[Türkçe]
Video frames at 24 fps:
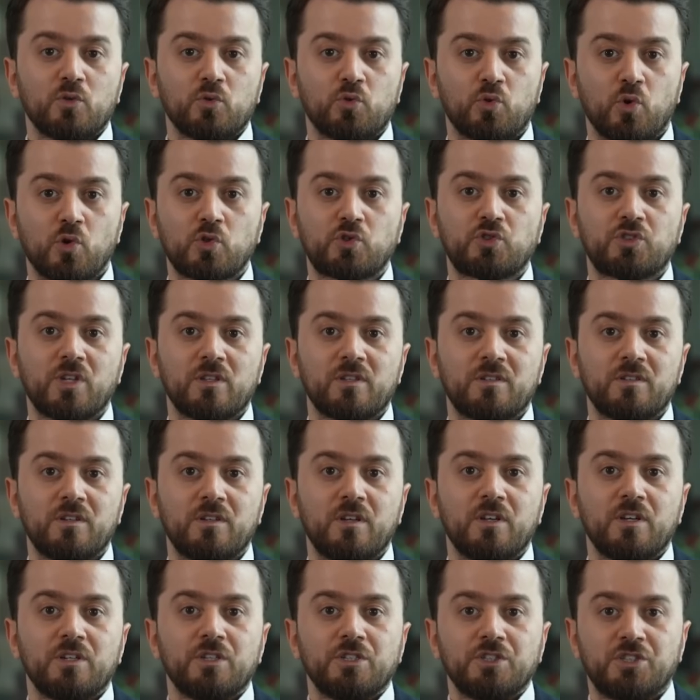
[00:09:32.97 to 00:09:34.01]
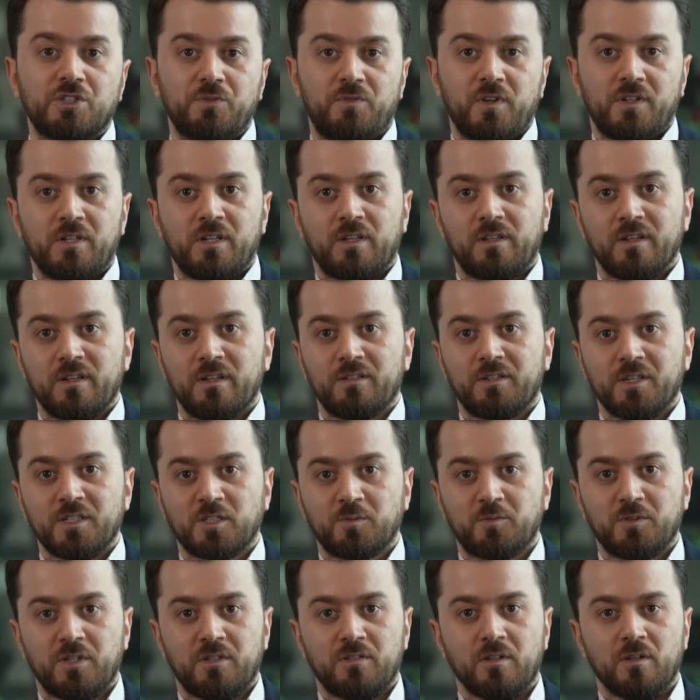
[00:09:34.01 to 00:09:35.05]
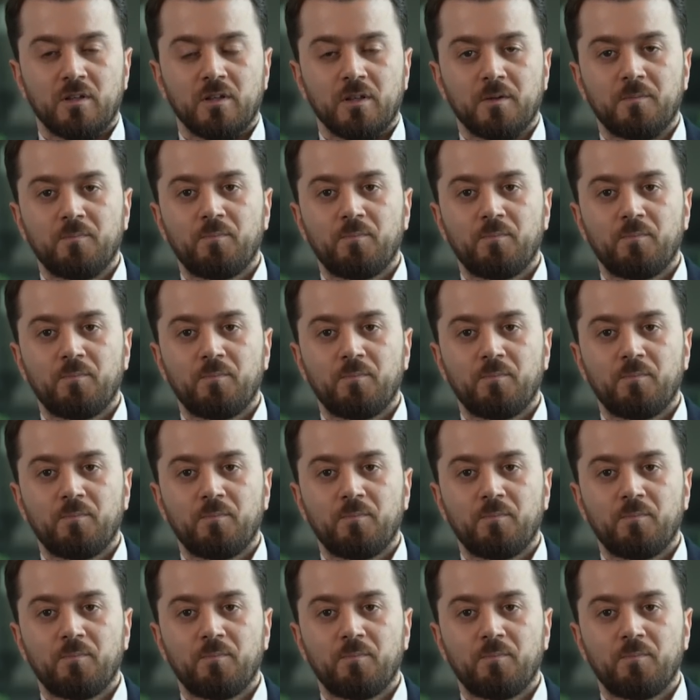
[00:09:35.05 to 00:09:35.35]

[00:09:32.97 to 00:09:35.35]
dosyaları şifreledikleri tespit edildi.